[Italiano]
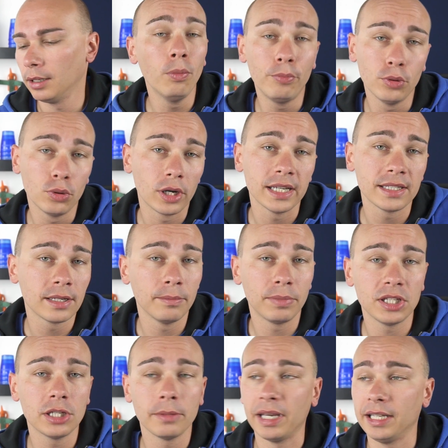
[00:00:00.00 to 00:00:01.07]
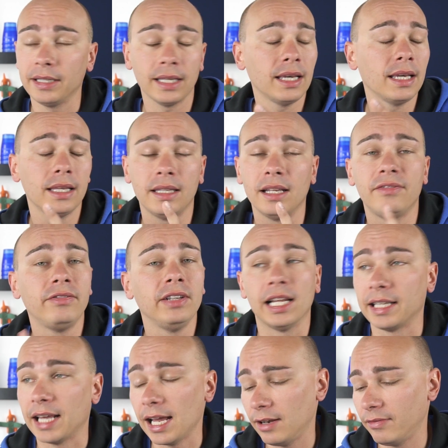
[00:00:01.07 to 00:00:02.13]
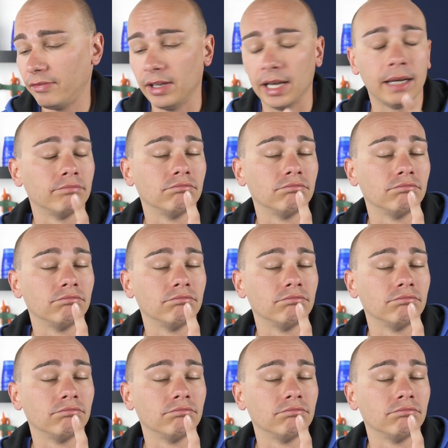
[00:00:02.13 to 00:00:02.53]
oppure semplicemente del Philadelphia,